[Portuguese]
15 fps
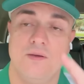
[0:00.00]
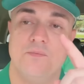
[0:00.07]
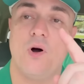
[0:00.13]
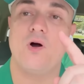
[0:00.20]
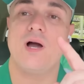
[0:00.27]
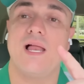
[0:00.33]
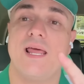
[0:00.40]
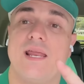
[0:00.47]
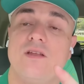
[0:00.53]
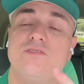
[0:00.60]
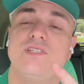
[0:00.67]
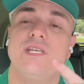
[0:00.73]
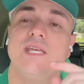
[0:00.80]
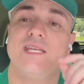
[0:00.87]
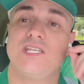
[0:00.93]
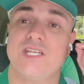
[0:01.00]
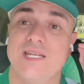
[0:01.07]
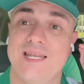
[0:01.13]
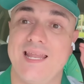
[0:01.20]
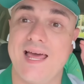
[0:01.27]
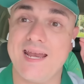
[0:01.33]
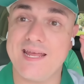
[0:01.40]
Bom, galera, é o seguinte,
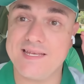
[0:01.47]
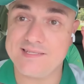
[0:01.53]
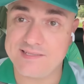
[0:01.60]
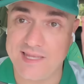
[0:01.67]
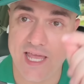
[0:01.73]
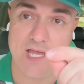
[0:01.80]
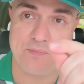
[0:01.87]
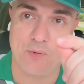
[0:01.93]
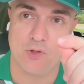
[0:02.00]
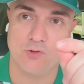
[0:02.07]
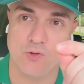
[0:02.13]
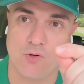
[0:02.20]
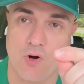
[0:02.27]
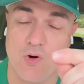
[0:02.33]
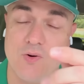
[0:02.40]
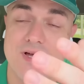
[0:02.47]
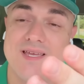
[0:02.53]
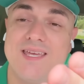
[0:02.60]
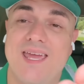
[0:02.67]
lá na stake.com,